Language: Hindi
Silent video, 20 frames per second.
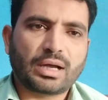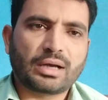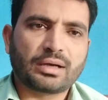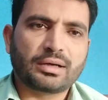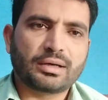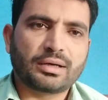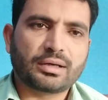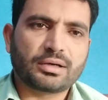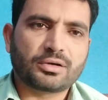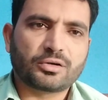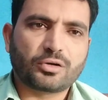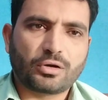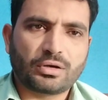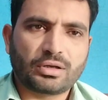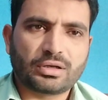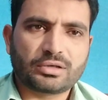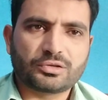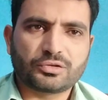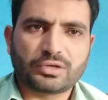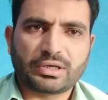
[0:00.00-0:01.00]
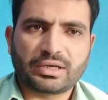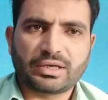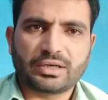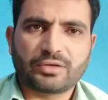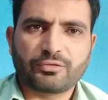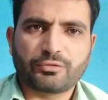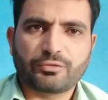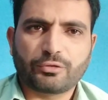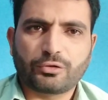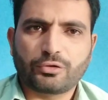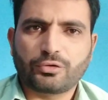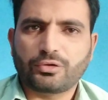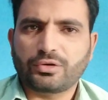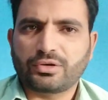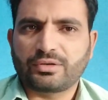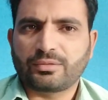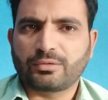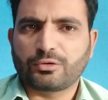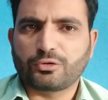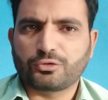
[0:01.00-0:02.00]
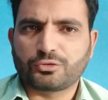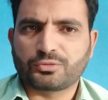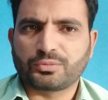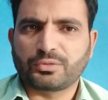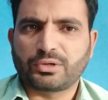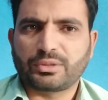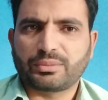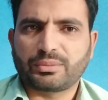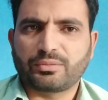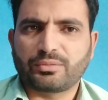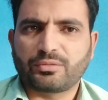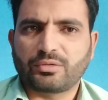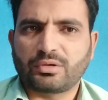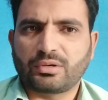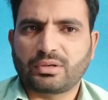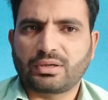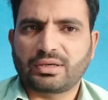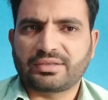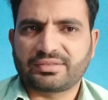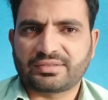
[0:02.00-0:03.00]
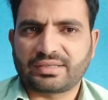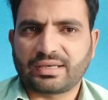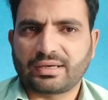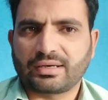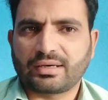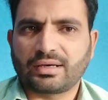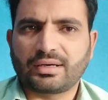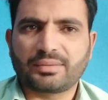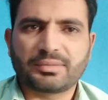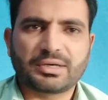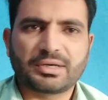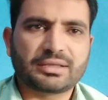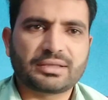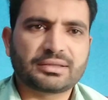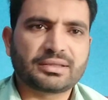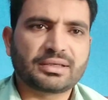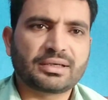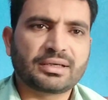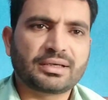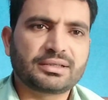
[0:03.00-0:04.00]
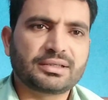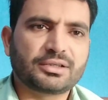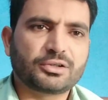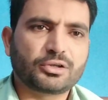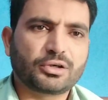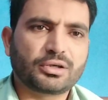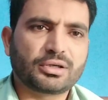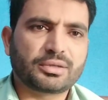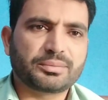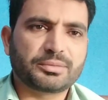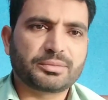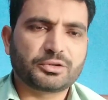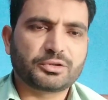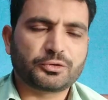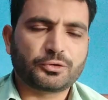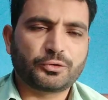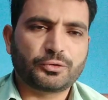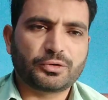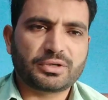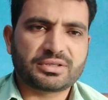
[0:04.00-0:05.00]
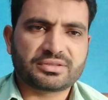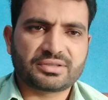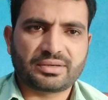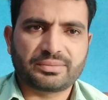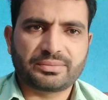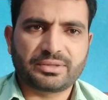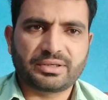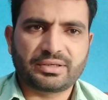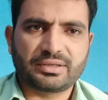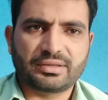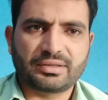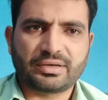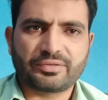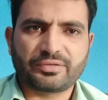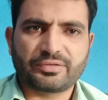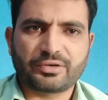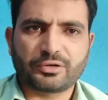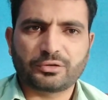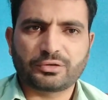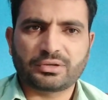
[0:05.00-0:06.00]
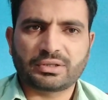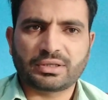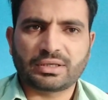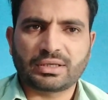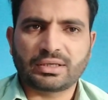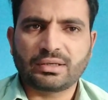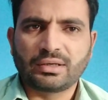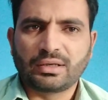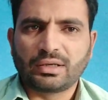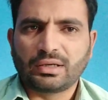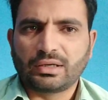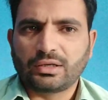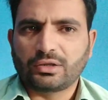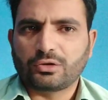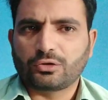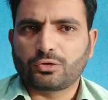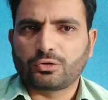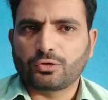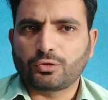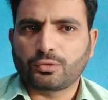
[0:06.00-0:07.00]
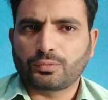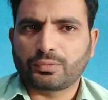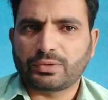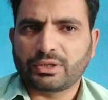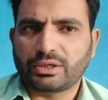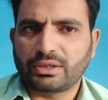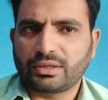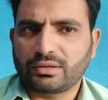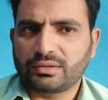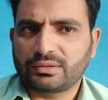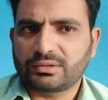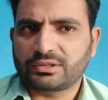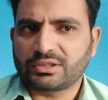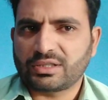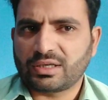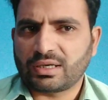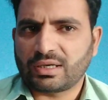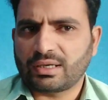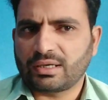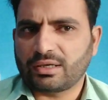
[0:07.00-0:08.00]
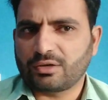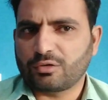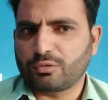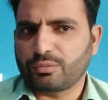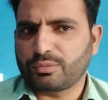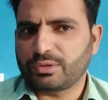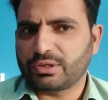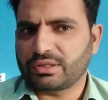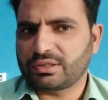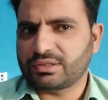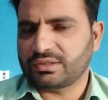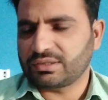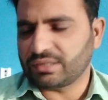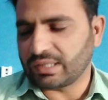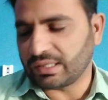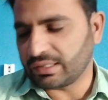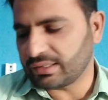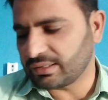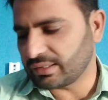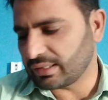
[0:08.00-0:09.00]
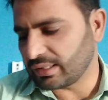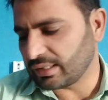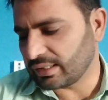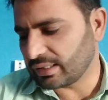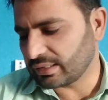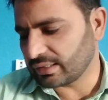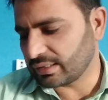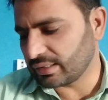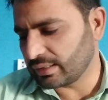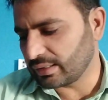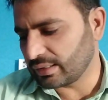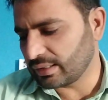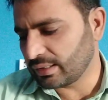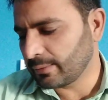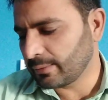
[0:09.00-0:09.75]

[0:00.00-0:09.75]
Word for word: अगर डॉलर जो है वो उसमें इसकाम रहता है या डॉलर में थोड़ा सा भी इजाफा होता है तो फिर जो है उम्मीद यही है कि